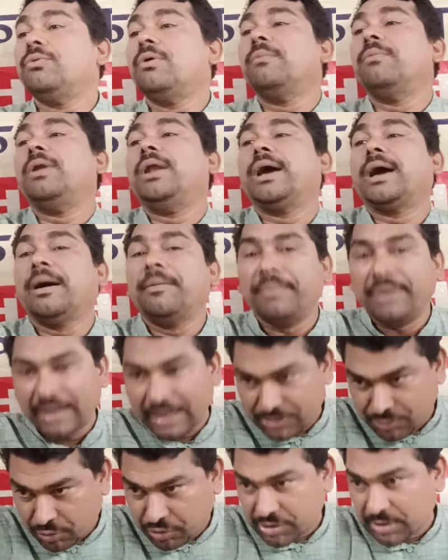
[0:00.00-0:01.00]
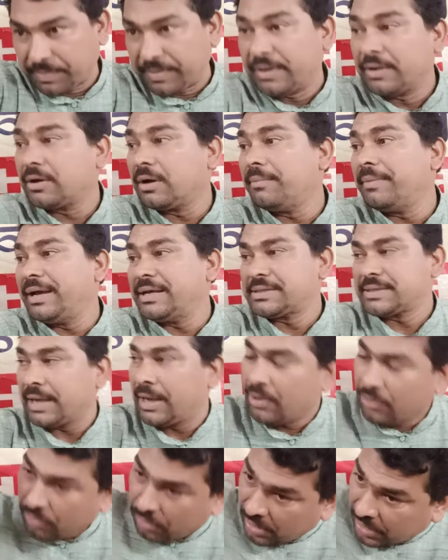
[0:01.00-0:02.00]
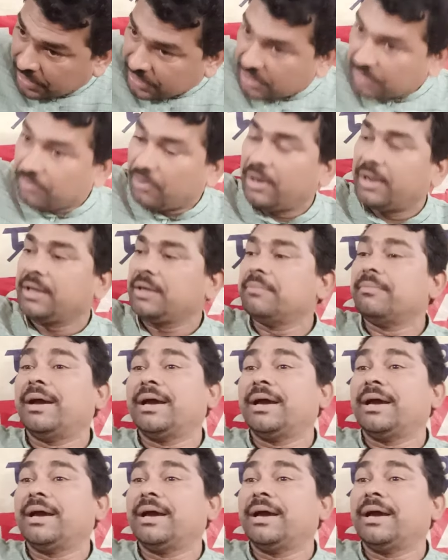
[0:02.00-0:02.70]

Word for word: वो बोलेगा मेरा सोर्स ऑफ इनकम ऐसा है वो लड़की बोलेगी